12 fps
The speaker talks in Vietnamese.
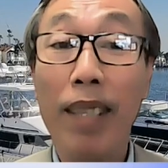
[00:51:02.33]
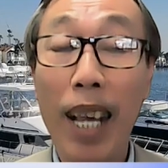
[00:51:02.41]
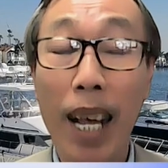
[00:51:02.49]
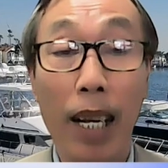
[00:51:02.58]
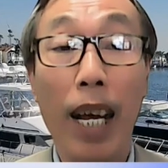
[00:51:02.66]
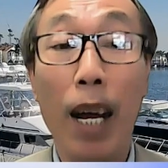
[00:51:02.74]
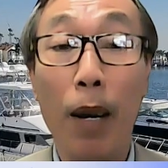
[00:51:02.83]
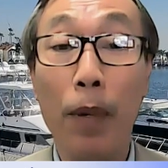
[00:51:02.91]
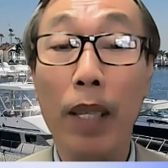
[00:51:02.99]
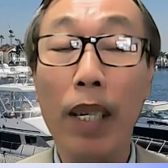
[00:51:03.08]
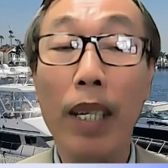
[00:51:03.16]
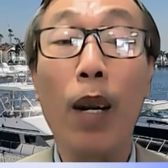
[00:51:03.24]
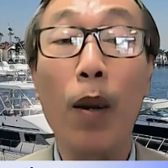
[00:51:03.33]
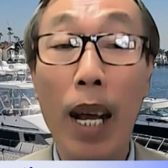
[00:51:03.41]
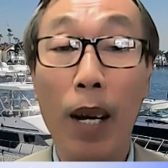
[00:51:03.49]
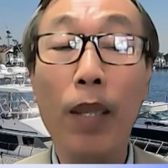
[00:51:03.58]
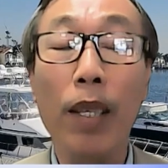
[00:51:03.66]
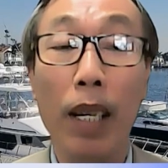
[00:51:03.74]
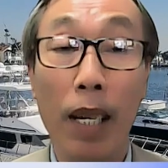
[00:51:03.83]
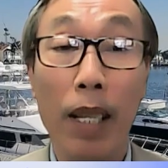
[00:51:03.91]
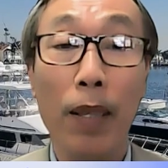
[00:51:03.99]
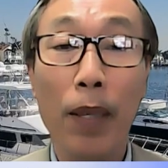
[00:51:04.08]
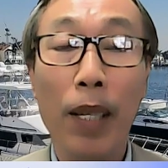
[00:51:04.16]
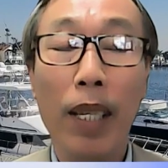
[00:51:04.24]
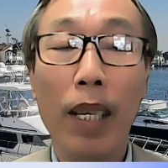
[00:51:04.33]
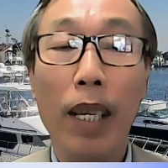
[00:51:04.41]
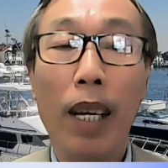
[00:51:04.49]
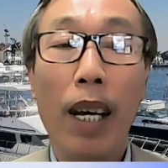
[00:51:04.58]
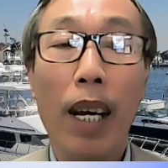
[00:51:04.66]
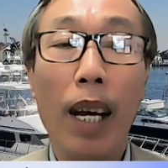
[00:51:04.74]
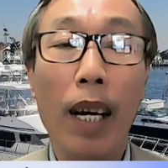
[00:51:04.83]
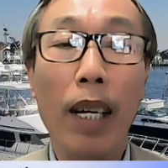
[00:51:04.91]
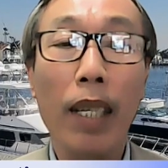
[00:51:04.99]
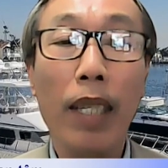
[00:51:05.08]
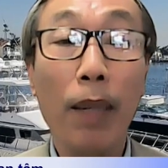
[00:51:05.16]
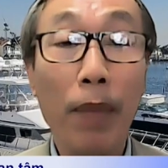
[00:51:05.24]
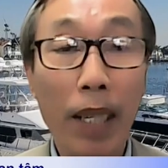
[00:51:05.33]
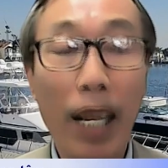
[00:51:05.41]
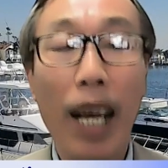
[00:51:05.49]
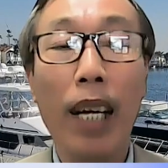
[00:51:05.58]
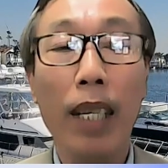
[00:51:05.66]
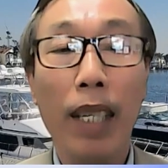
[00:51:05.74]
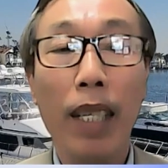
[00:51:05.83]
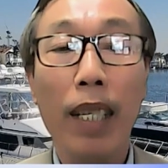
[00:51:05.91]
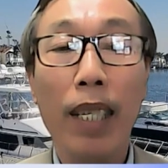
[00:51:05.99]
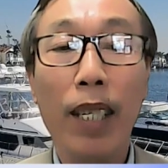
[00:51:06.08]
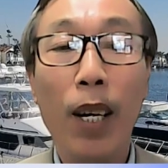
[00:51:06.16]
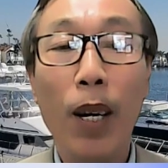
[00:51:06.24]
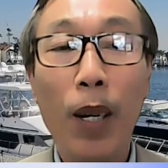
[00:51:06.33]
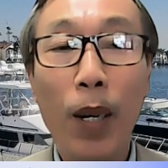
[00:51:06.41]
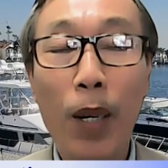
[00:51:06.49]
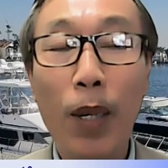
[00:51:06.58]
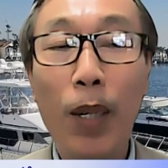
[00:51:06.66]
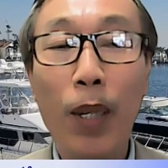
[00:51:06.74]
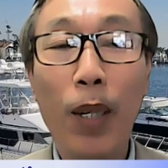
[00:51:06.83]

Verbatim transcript: cái hàng rào mà tự Đài Loan họ dựng lên à, trong tương lai nó